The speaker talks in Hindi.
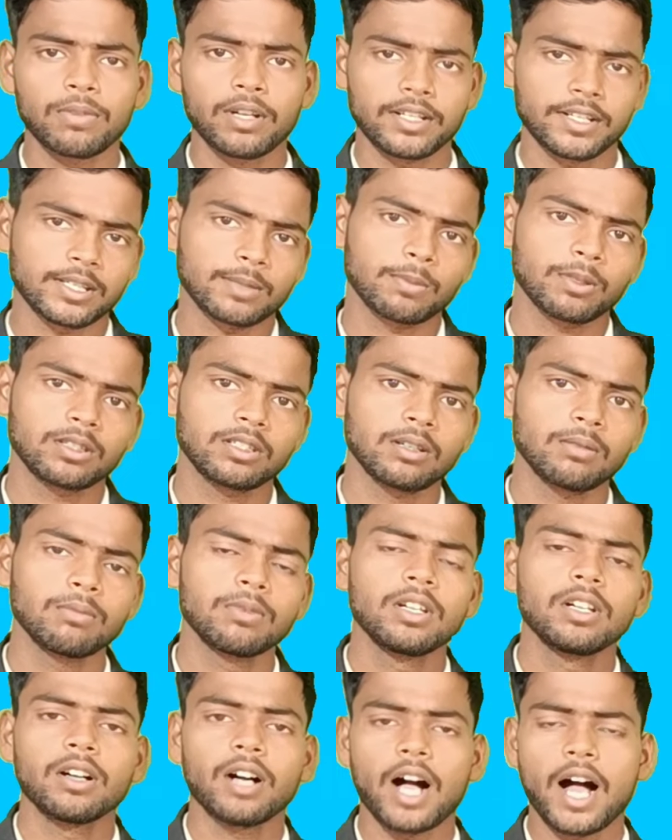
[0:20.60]
में हल्के से मध्यम
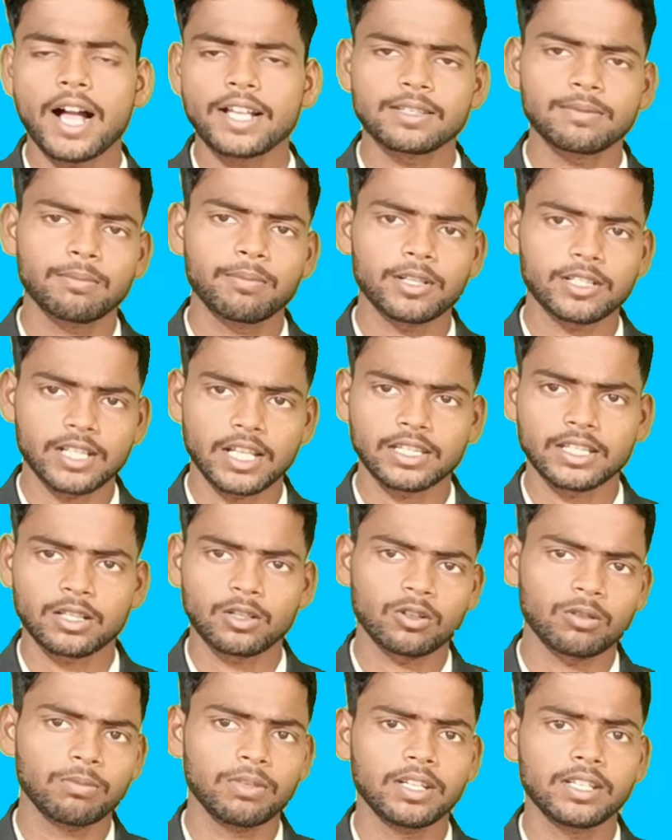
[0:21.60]
आज बरसात
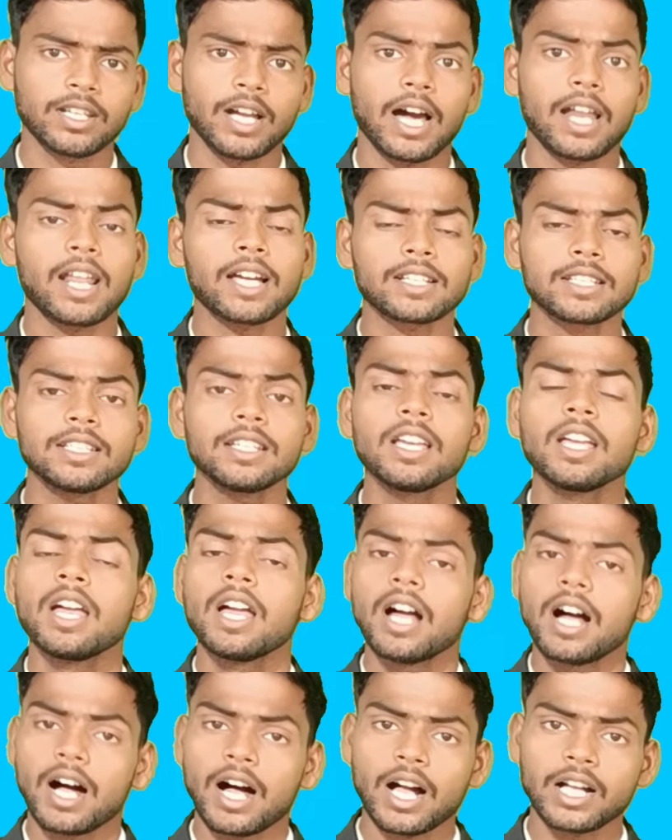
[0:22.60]
देखने को मिलेगी हालांकि
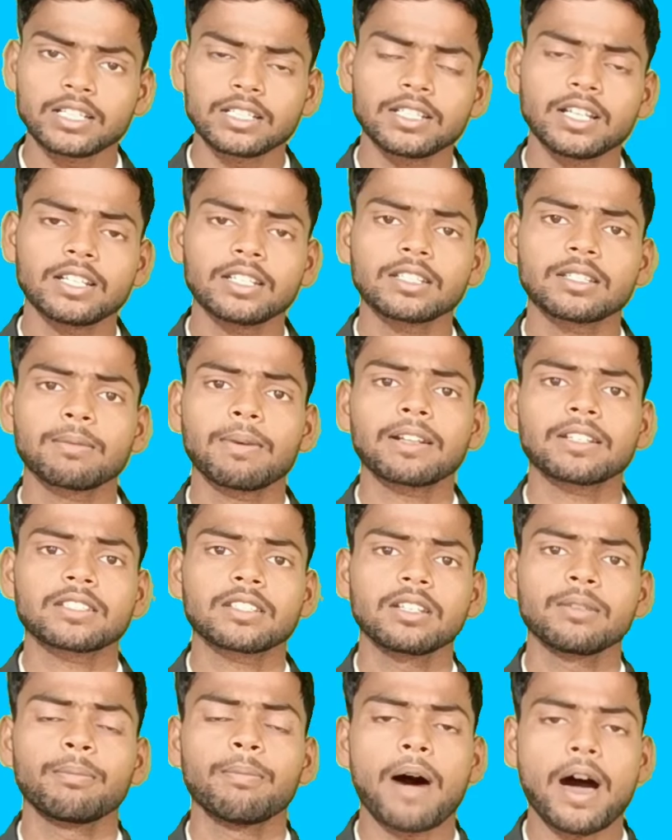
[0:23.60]
आज यानी कि मान के
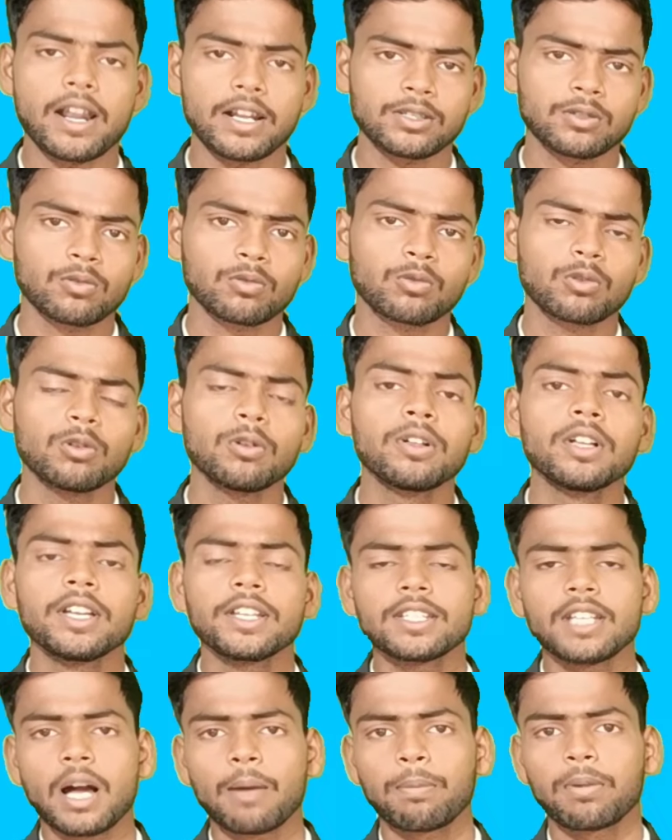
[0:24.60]
चलिए 12 जून को
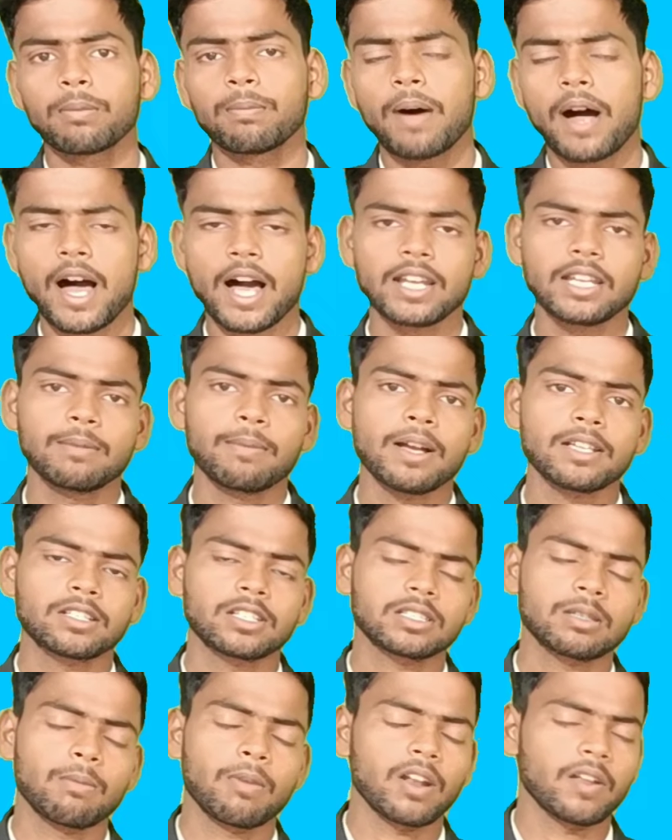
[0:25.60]
यहाँ पर भारी बारिश
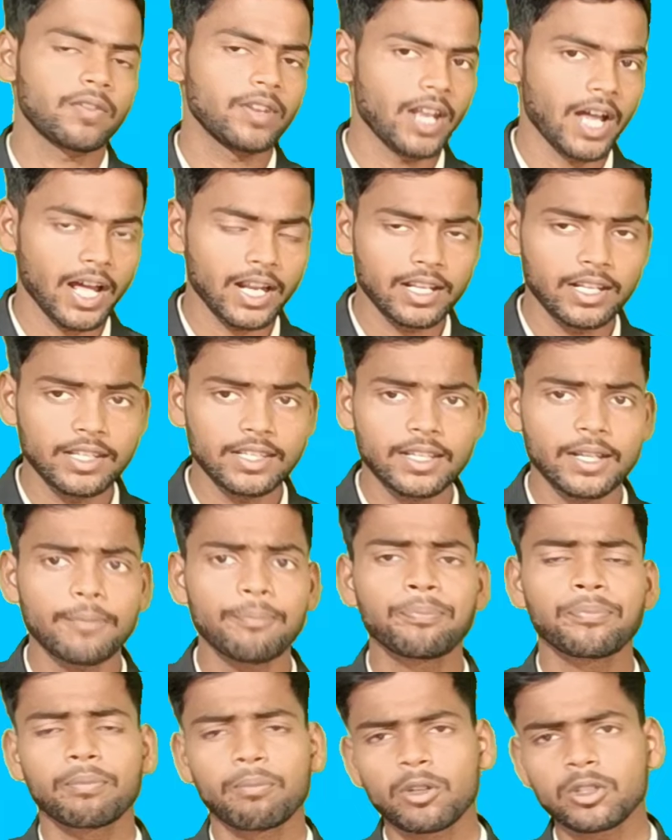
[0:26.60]
की संभावना फिलहाल नहीं है
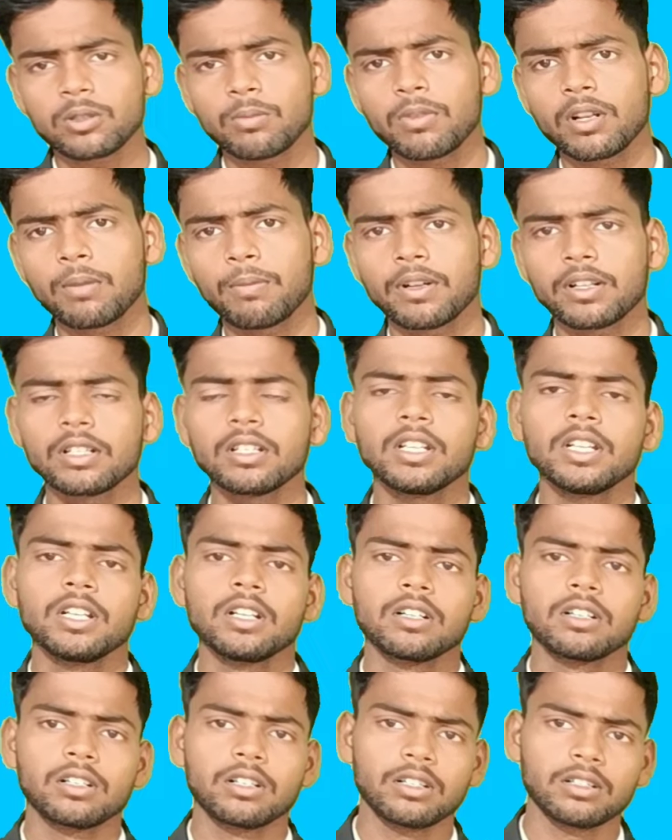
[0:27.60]
मौसम लगभग
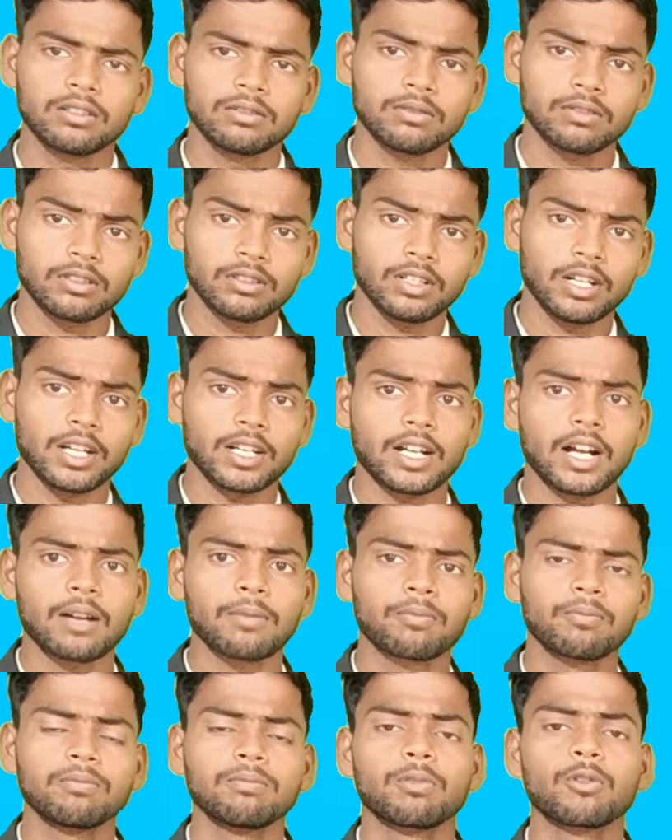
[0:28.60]
हल्का
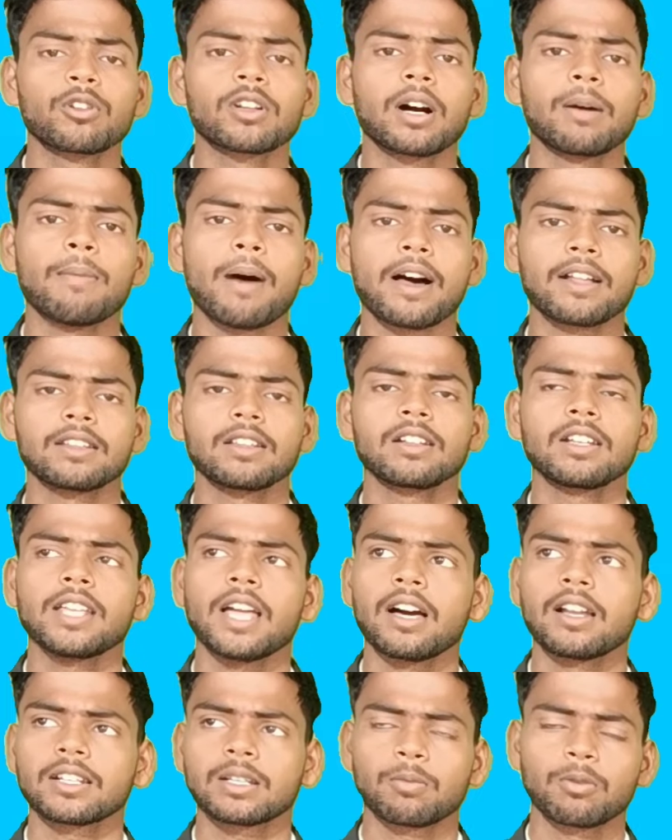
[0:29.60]
फुल्का बादल
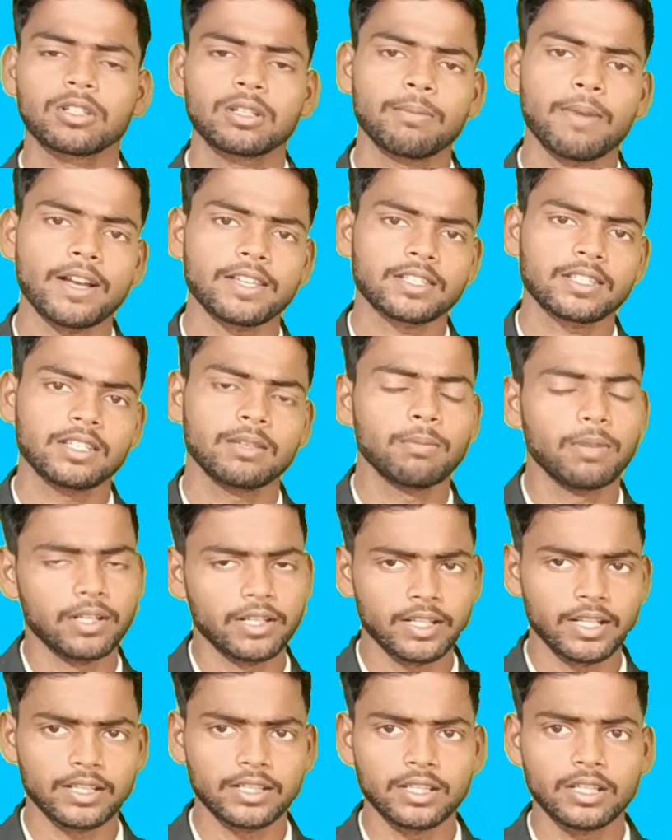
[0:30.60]
या हल्के फुल्के बारिश की बनी
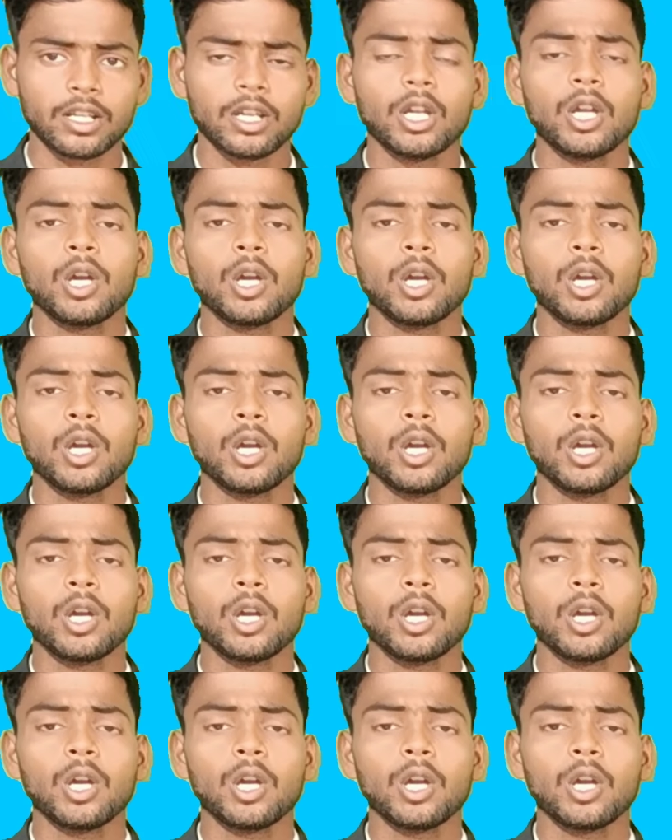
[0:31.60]
रहेगी